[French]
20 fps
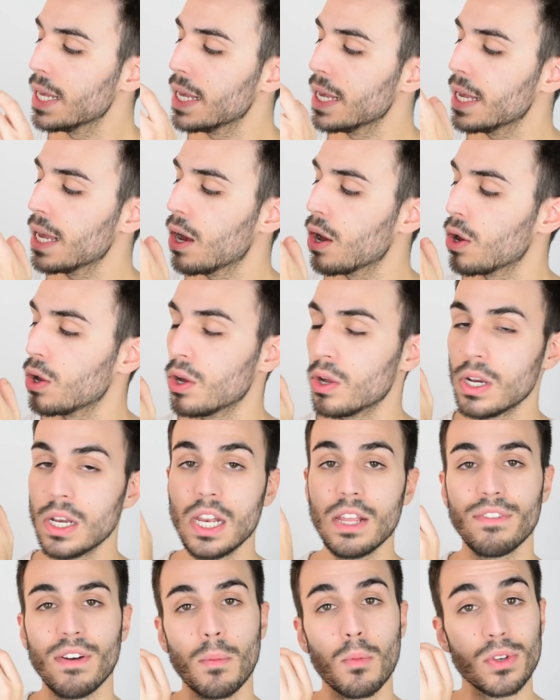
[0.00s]
et euh,
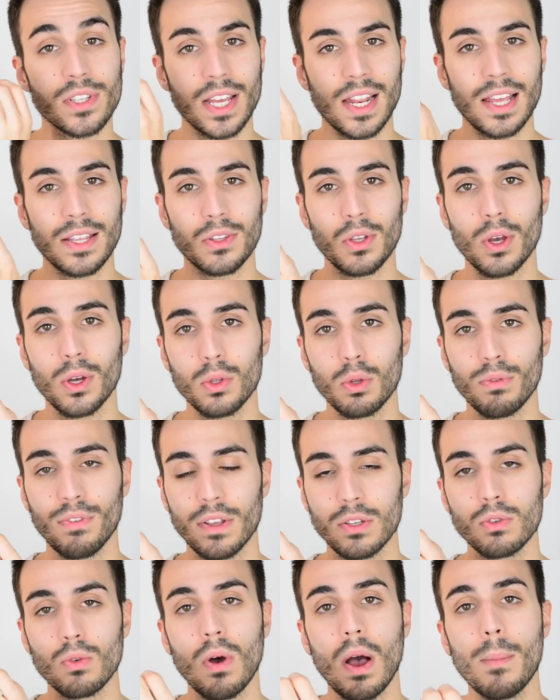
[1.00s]
les fameux highlighters de
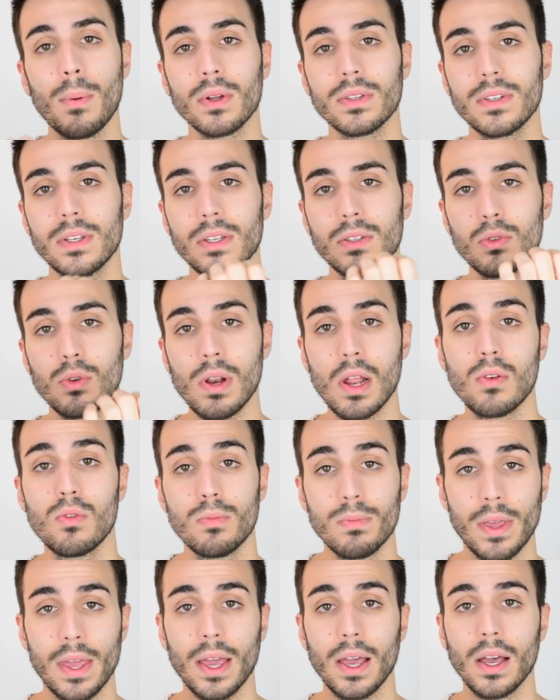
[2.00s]
façon à apporter de la
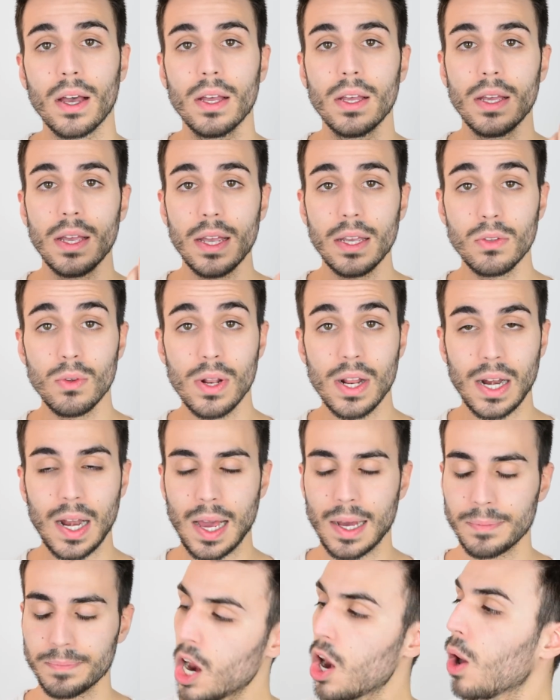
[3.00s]
lumière et de l'éclat.